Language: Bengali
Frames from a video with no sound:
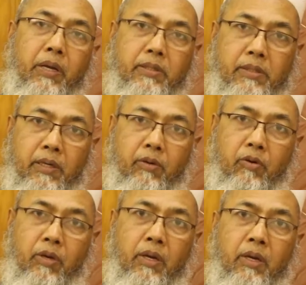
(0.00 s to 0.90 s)
ভাইরাস দিয়ে
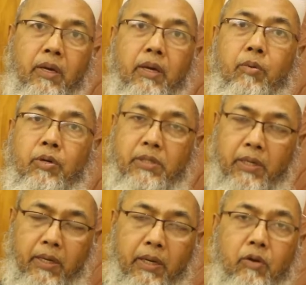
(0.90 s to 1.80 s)
হয় এবং
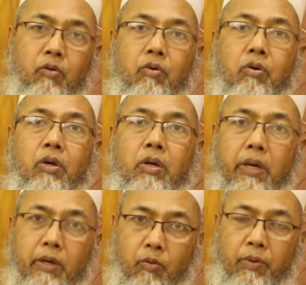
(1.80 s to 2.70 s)
সেটা একটু
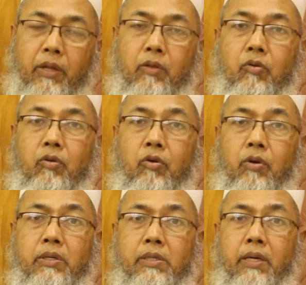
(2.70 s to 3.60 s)
একটু মারাত্মক
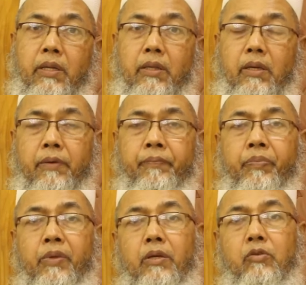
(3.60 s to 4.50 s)
ধরনের সেক্ষেত্রে
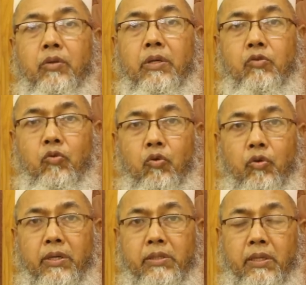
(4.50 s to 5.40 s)
যদি
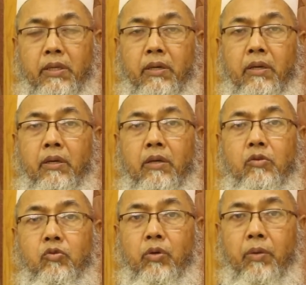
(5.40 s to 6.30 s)
চৌকোটার সাথে
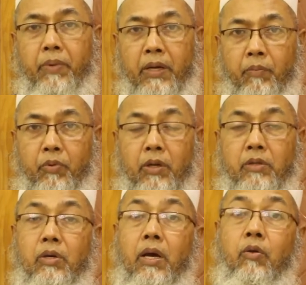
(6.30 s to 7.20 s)
চোখে পানি পড়া
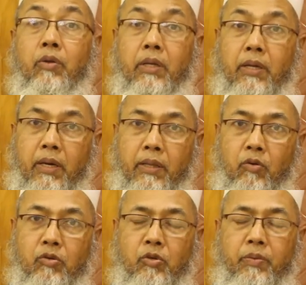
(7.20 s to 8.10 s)
আলোতে তাকাইতে
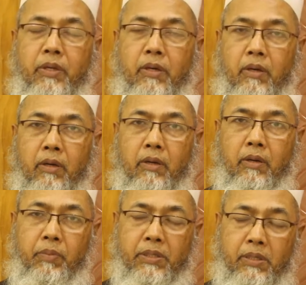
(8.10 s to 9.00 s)
অসুবিধা
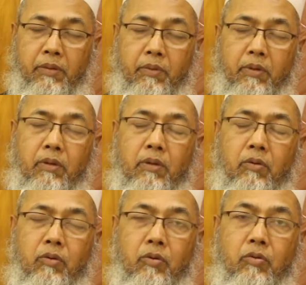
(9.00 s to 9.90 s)
বেশি
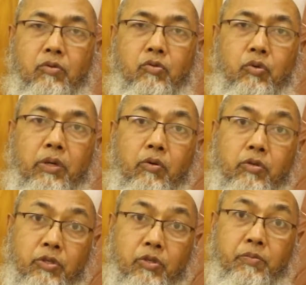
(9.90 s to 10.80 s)
চোখে
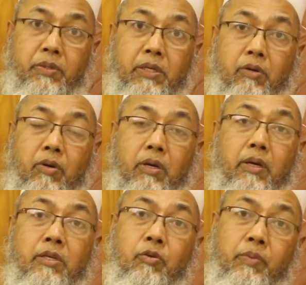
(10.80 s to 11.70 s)
খসখস বেশি করা
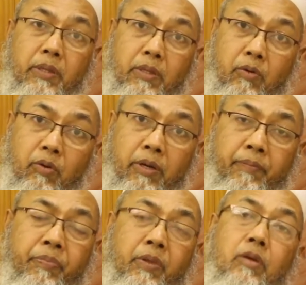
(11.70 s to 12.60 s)
এইসব ক্ষেত্রে হলে
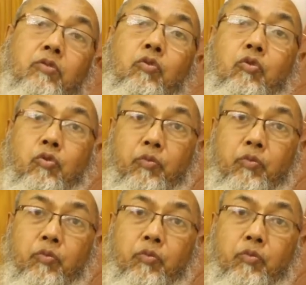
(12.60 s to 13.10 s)
চক্ষু